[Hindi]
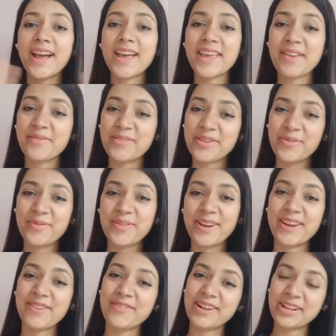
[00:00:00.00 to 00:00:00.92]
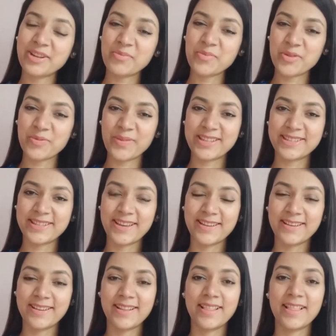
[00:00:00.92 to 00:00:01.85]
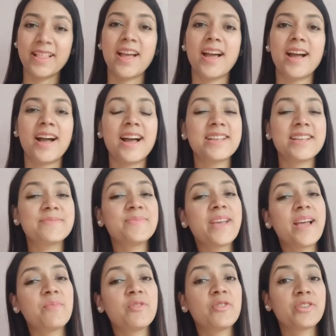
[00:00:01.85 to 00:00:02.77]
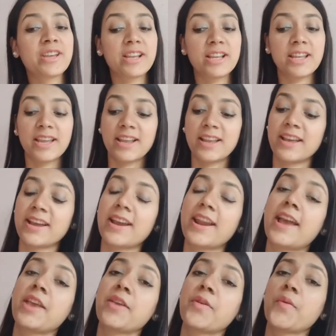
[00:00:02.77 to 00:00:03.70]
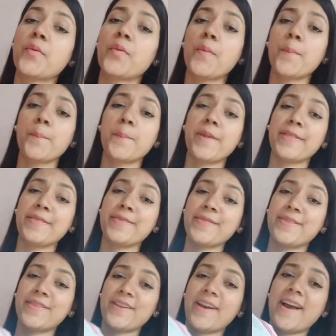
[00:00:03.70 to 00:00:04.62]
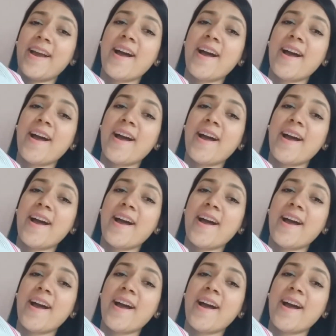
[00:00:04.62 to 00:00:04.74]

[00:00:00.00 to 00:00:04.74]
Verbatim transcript: एवरीवन वेलकम टू माय चैनल आज मैं आप लोग के लिए लेकर आई हूँ मिंत्रा